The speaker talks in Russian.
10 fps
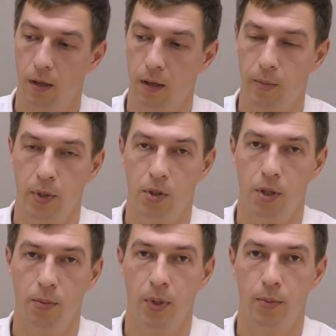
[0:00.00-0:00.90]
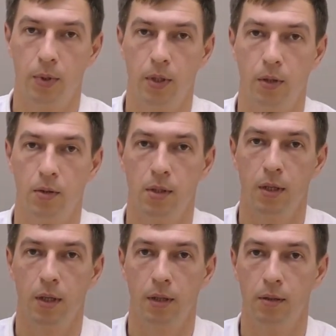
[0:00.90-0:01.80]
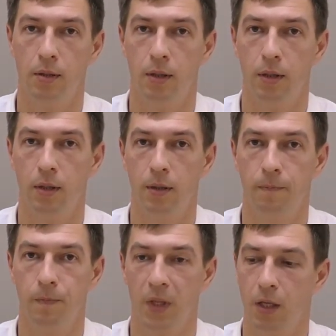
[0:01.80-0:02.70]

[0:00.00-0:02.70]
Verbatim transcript: Лампочки приобретаются отдельно.